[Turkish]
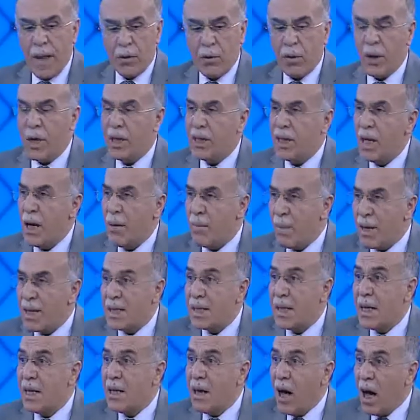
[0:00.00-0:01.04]
Dolayısıyla
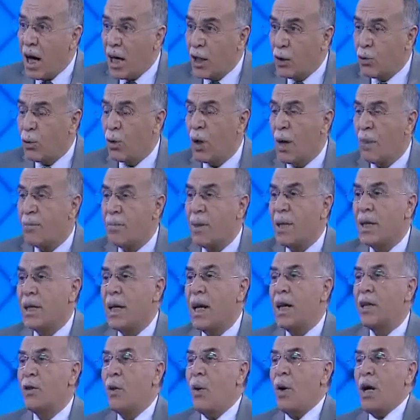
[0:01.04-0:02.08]
mesleğine ait olan
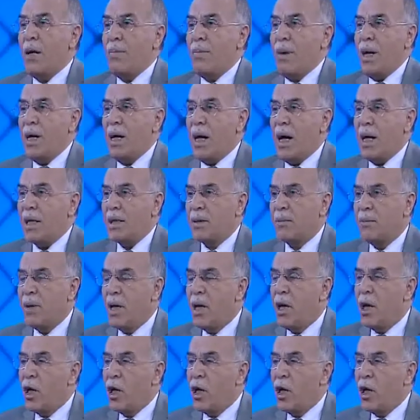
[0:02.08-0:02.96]
bilgileri de öğrenmen lazım.